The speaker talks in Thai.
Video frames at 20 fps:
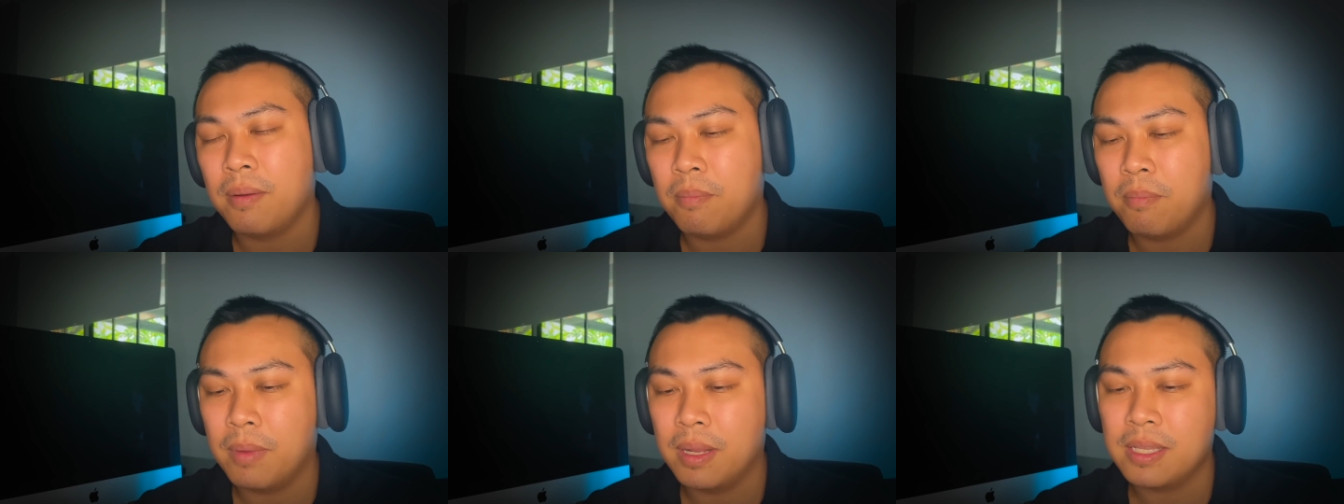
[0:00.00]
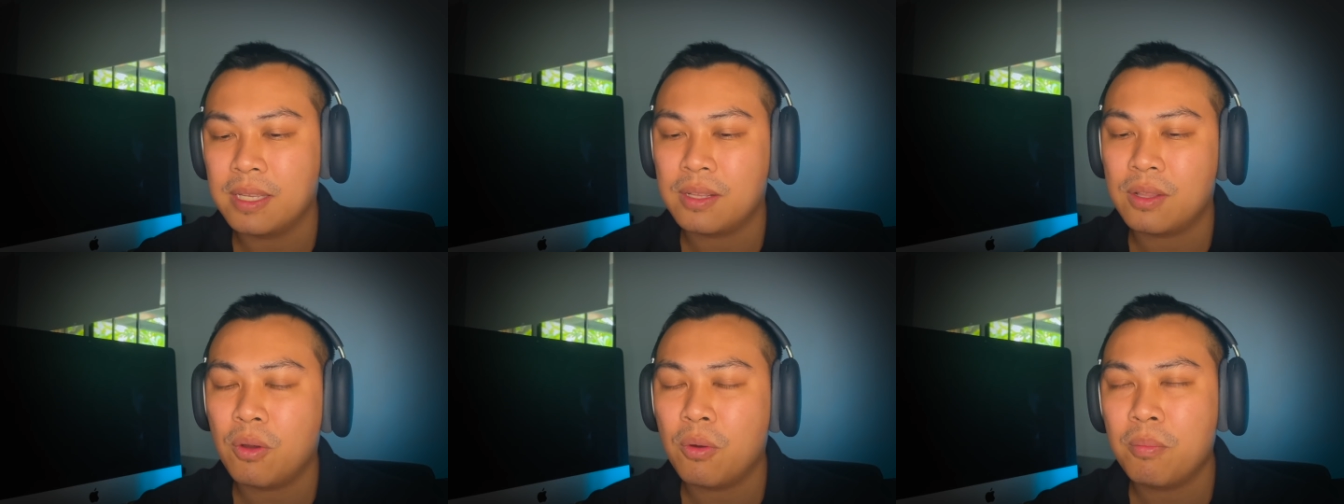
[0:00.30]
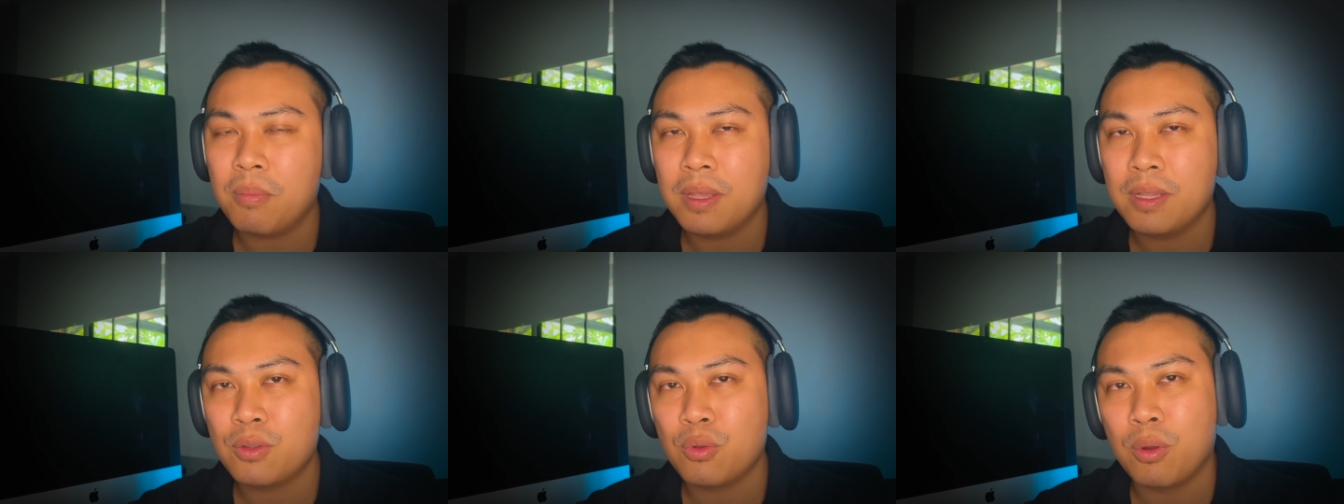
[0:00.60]
มันจะต้อง
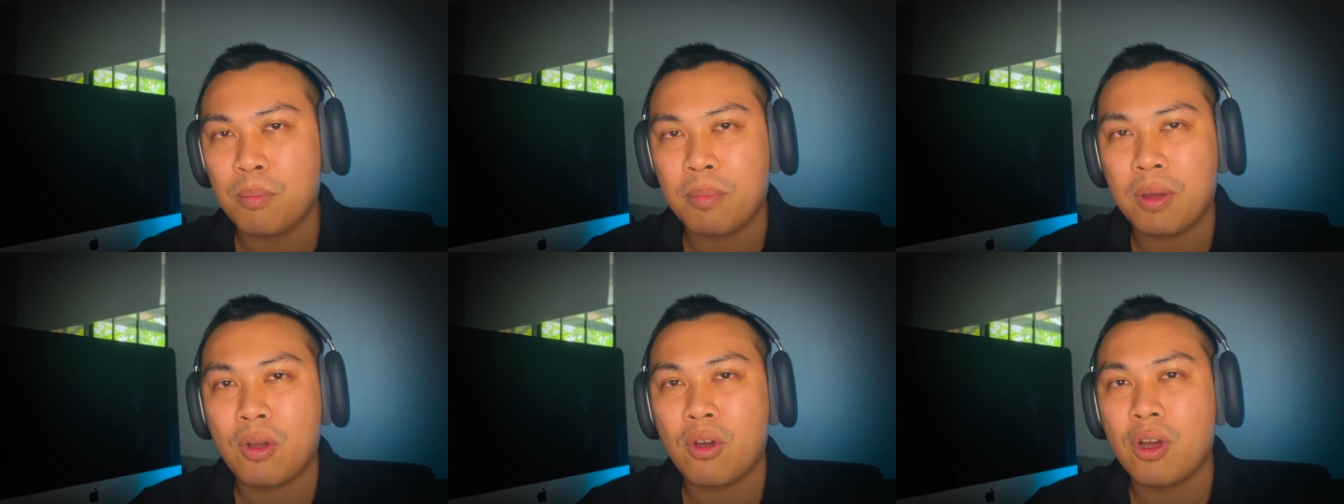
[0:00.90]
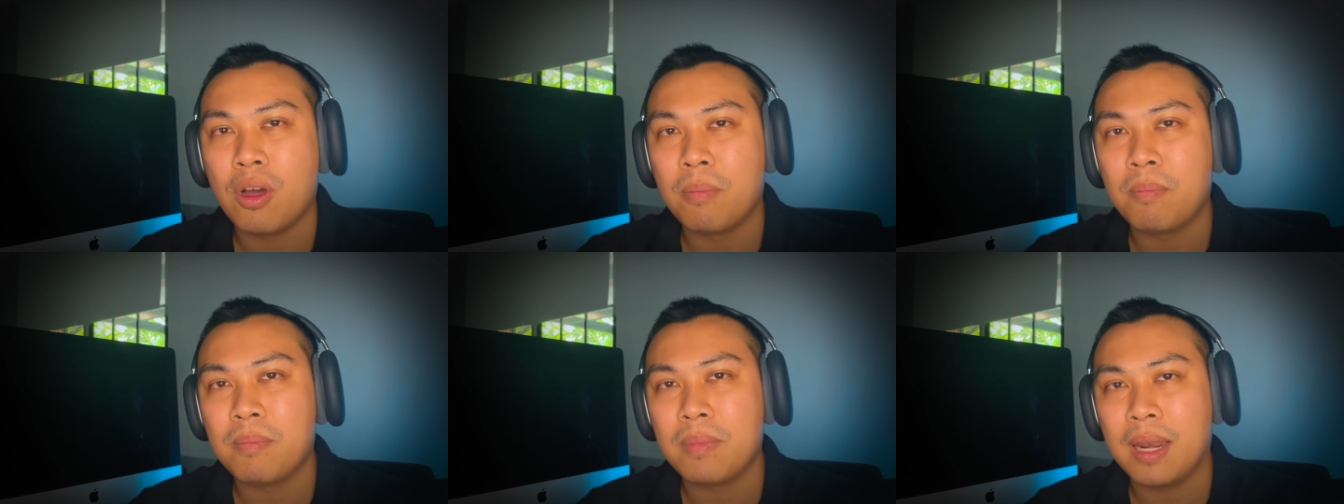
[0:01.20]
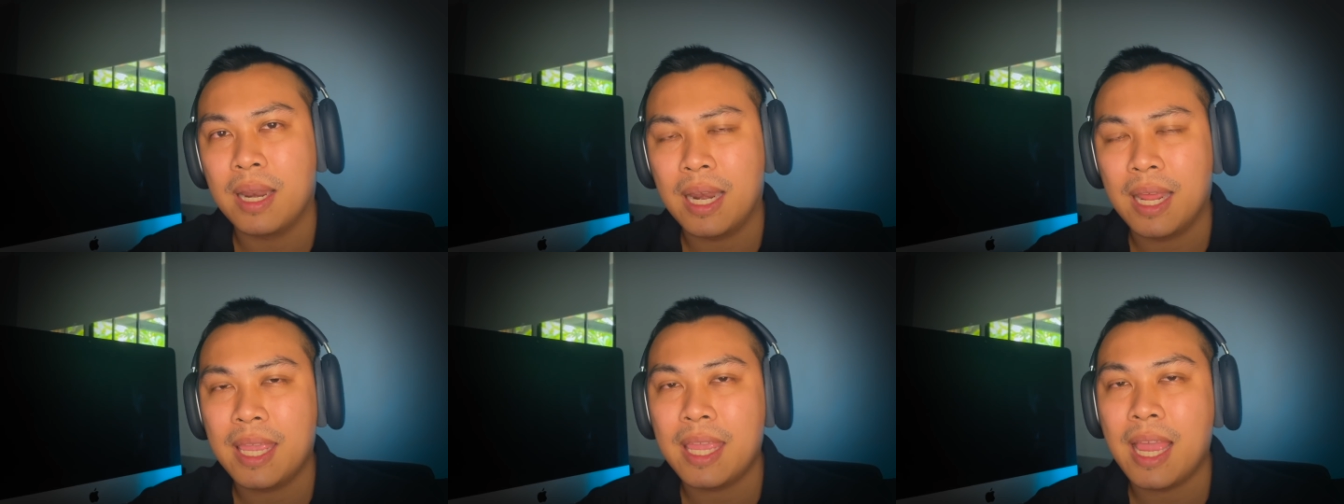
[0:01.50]
มีส่วนประกอบห
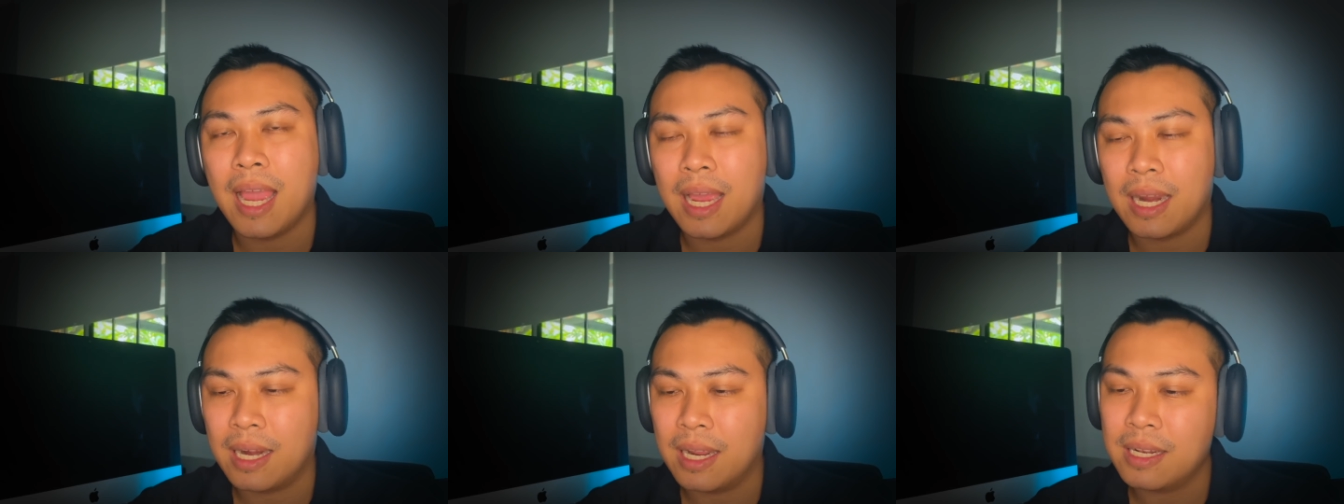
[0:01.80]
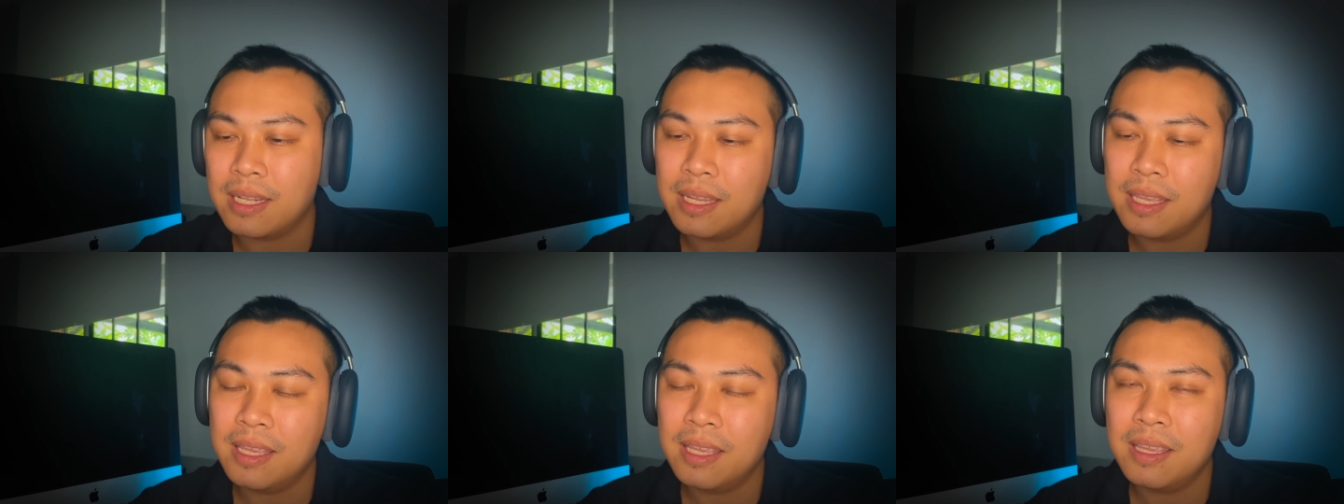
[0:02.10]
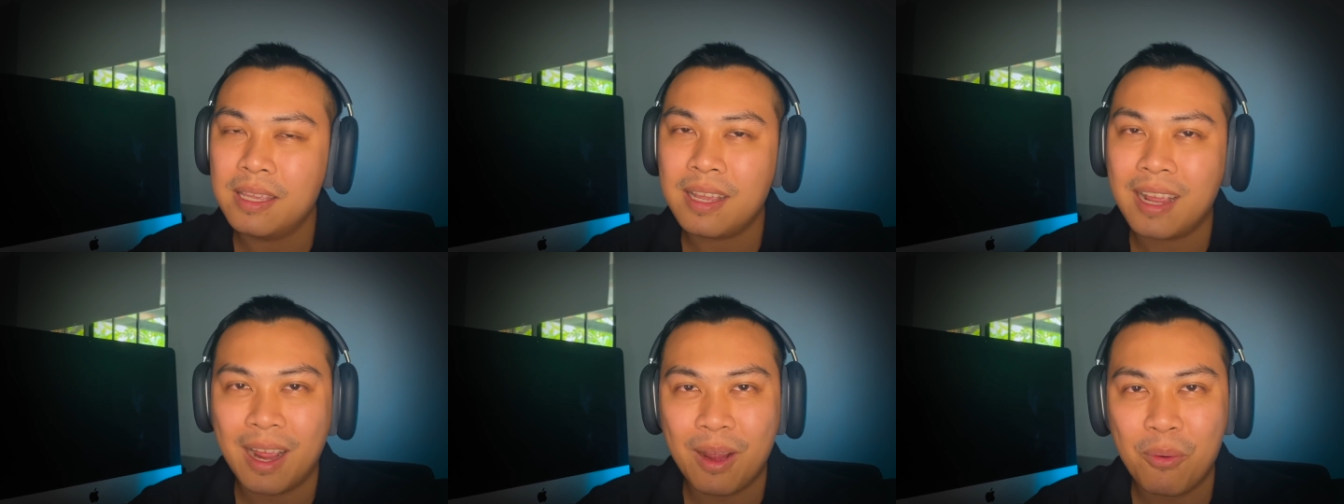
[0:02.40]
ลาย ๆ อย่างนะที่
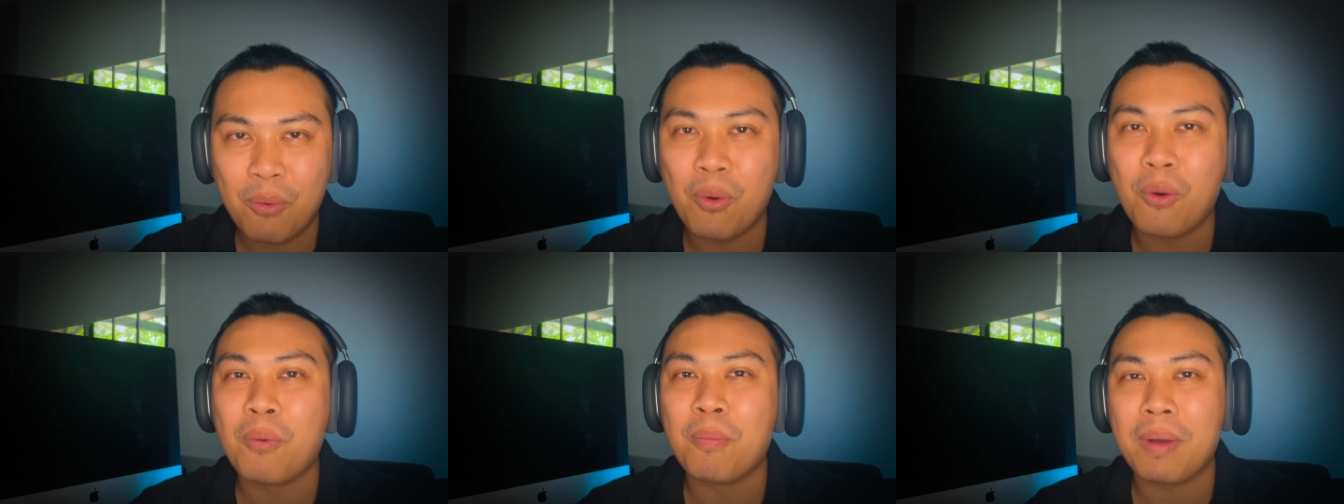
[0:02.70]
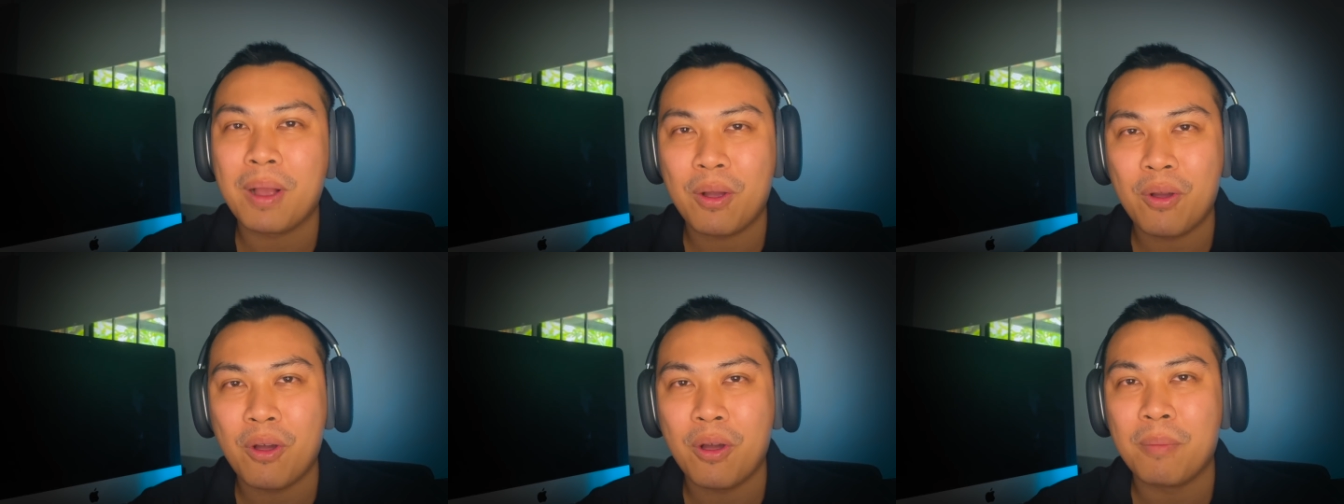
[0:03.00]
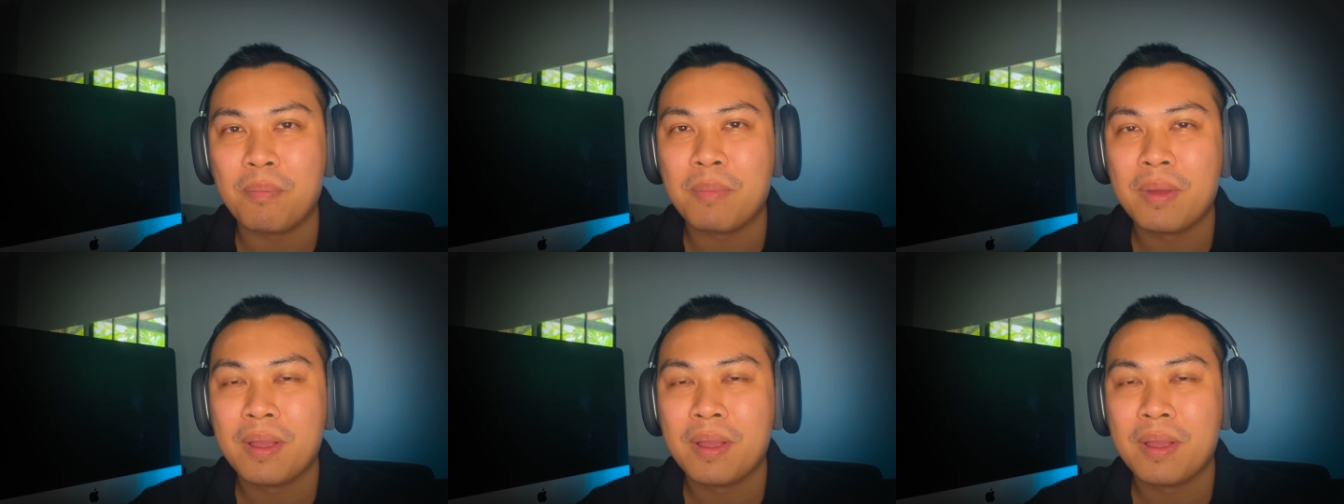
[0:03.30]
เข้าองค์ประกอบ